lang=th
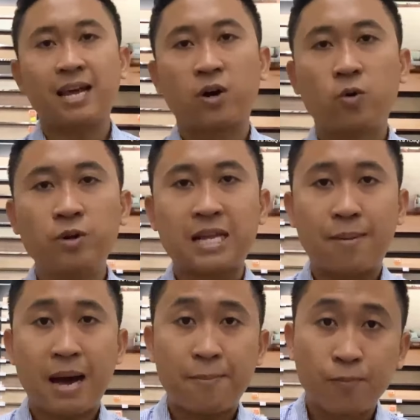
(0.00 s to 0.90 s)
เนี่ยคุณสา
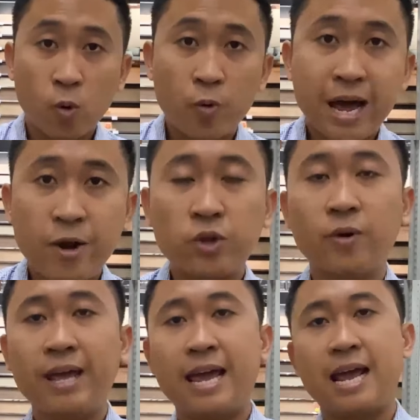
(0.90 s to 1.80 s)
มารถปูได้ด้วยตั
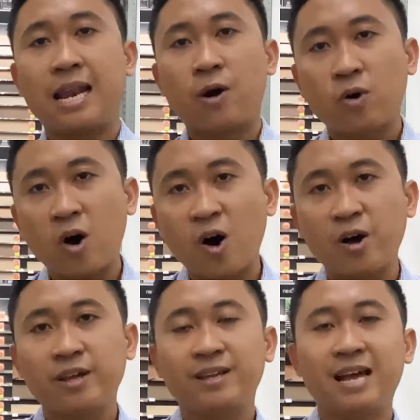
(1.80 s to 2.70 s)
วเอง แล้วก็
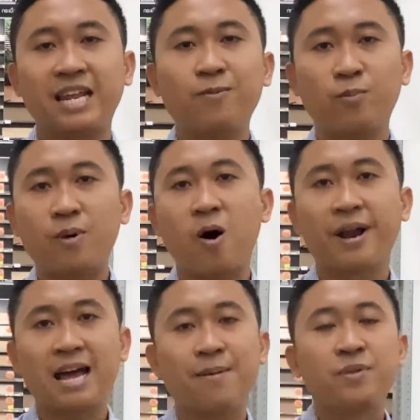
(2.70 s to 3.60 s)
อย่างที่ผมบอก
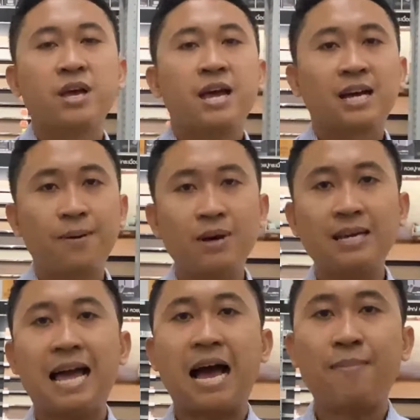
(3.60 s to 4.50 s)
นะครับ กระเบื้อง
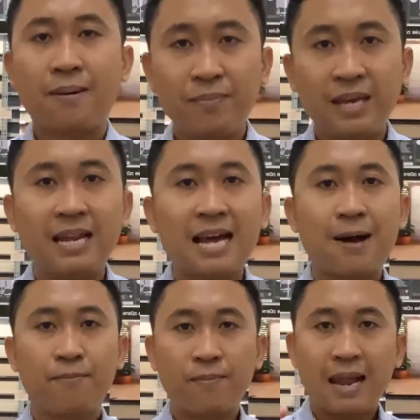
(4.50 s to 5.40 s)
ยางแบบนี้นะครั
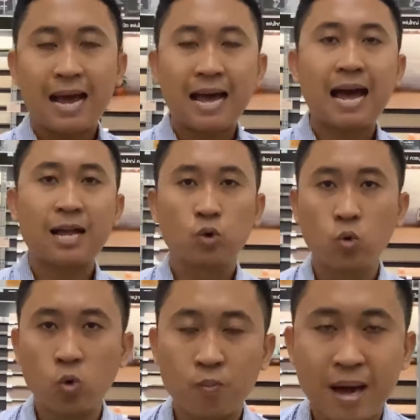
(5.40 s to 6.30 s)
บ ราคา
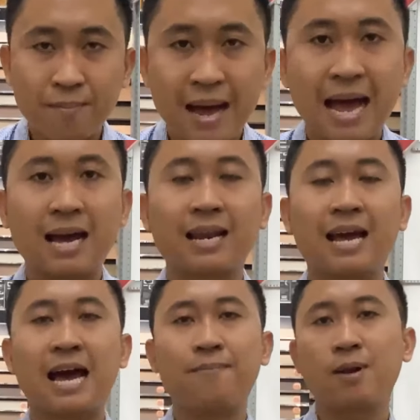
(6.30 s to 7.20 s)
ถูกมากๆนะ
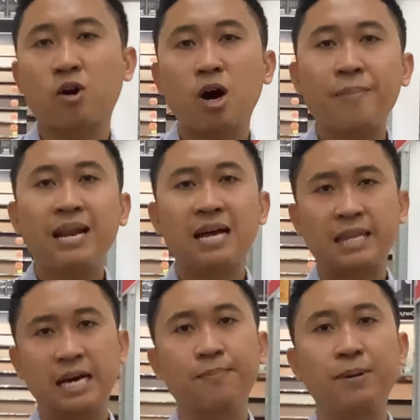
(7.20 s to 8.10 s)
ครับแล้วก็ไม่เลอะ
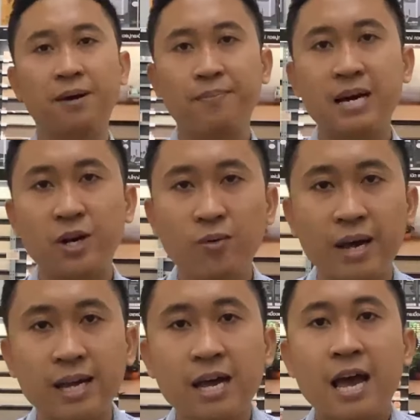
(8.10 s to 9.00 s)
เทอะเปิดเพื้อนด้วย
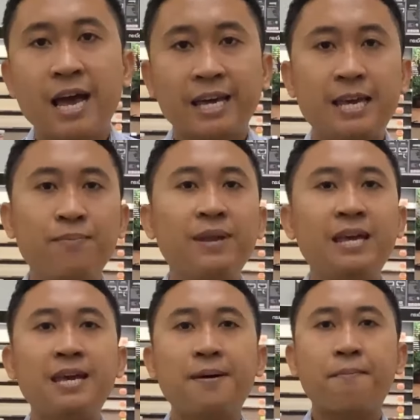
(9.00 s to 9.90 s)
คลิป
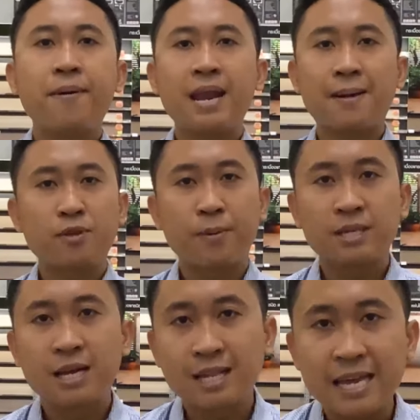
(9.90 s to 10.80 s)
นี้ไม่ได้รับสปอน
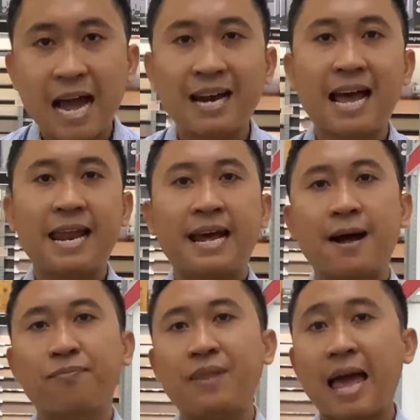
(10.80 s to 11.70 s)
เซอร์แต่อย่างใดนะครั
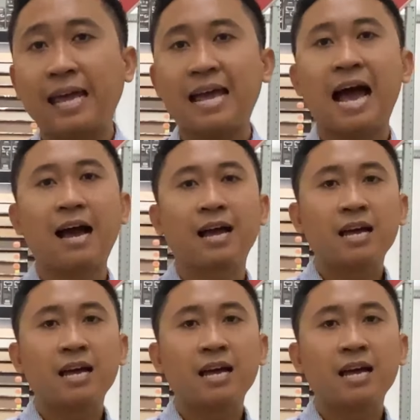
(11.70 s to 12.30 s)
บ แต่อยาก